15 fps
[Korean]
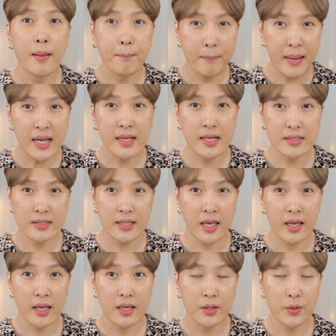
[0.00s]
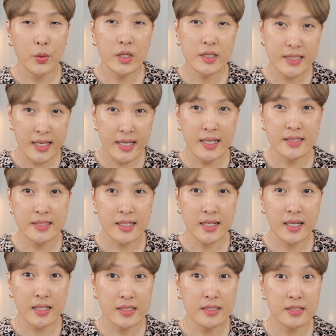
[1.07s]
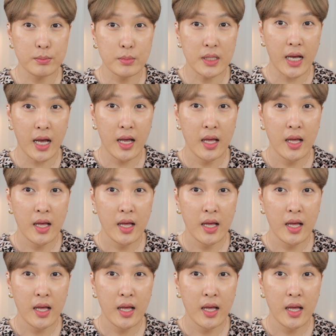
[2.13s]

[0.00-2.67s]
빨간색. 이렇게 세 가지 색깔이 있습니다.